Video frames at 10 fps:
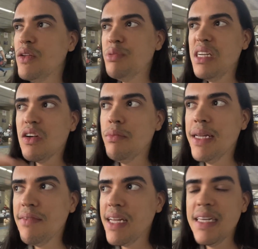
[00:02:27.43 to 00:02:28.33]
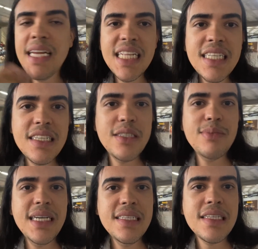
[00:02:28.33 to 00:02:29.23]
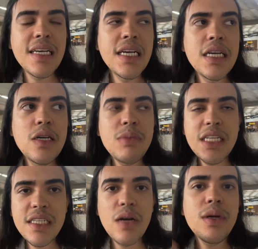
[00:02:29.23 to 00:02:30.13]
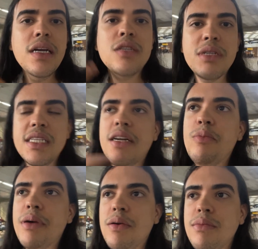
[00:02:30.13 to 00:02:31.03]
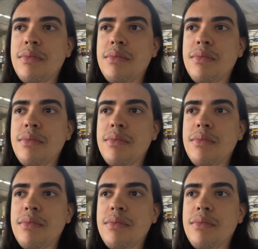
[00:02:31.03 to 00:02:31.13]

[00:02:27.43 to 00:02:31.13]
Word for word: não podia comer, na verdade, nada disso, mas eu mandei tirar o queijo, mandei tirar o pão,